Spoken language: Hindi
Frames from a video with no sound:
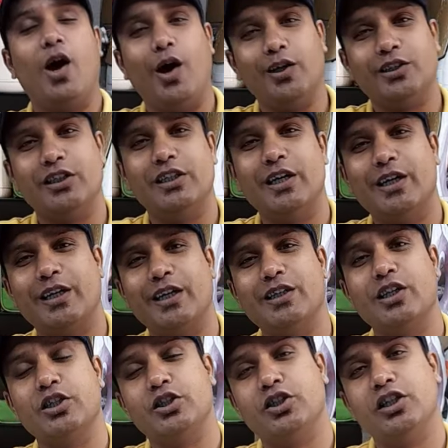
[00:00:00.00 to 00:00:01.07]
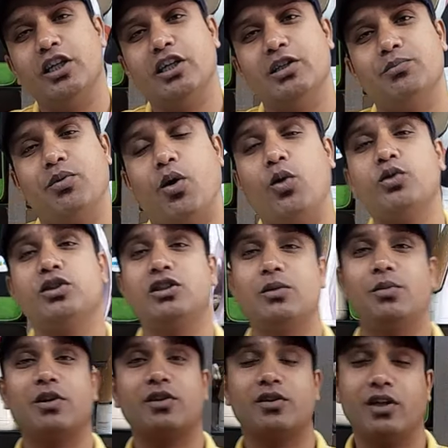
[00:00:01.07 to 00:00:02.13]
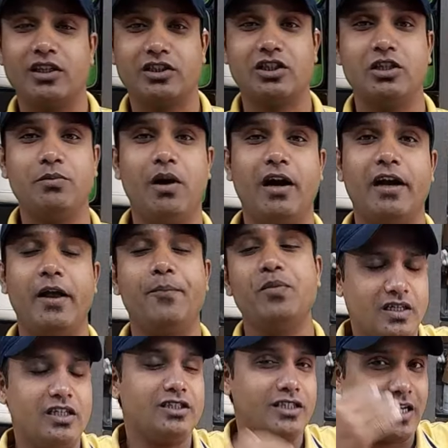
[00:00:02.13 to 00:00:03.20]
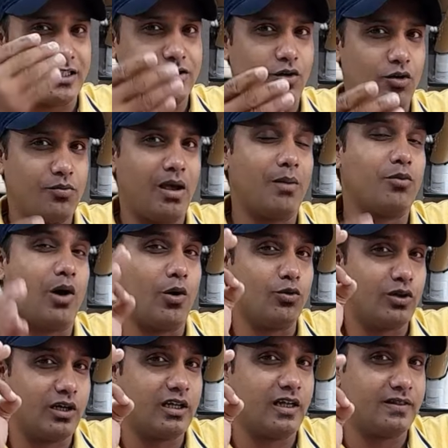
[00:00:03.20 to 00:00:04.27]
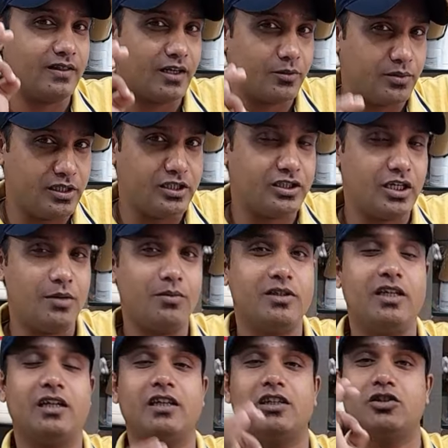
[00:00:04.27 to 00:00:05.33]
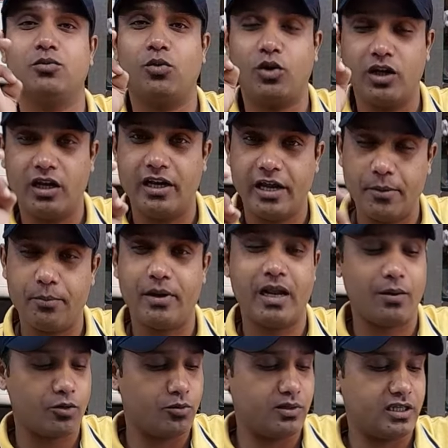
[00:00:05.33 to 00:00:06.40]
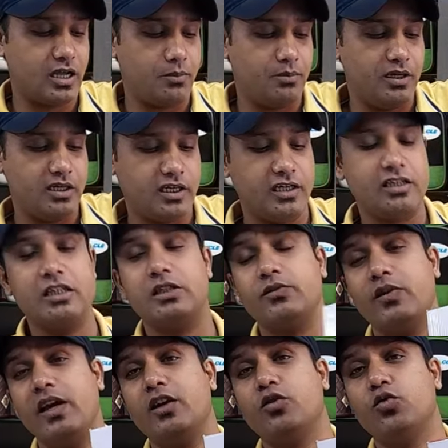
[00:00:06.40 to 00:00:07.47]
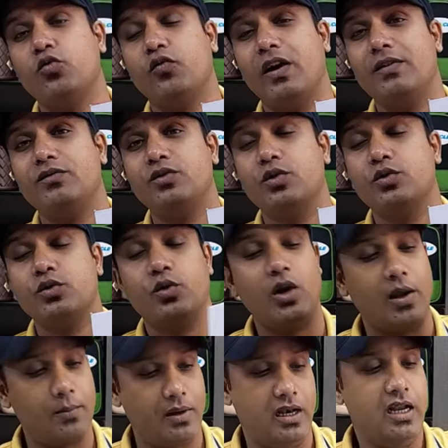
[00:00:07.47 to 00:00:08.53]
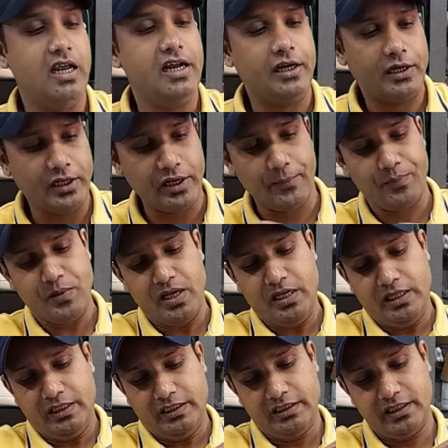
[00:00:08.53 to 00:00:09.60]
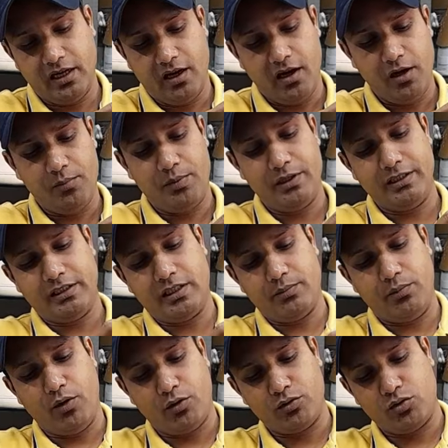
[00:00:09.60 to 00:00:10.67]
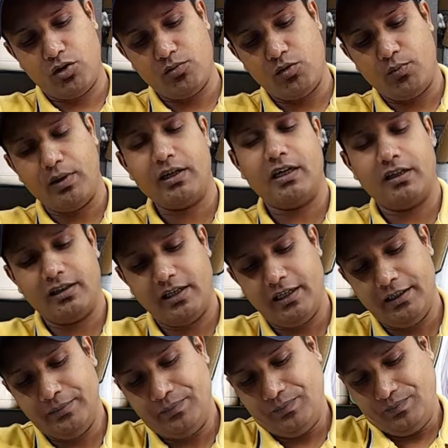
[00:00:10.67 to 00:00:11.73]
आज के डेट के अंदर स्टील की बहुत ही ज़बरदस्त डिमांड है इस कैसरोल में आपको आउटर के अंदर भी स्टील मिल जाता है जो मॉडल नेम मैंने आपको बताया मिल्टन स्पेयर टू फाइव जीरो जीरो एम एल ठीक है यहाँ पर इसके बॉक्स को हम ओपन करते हैं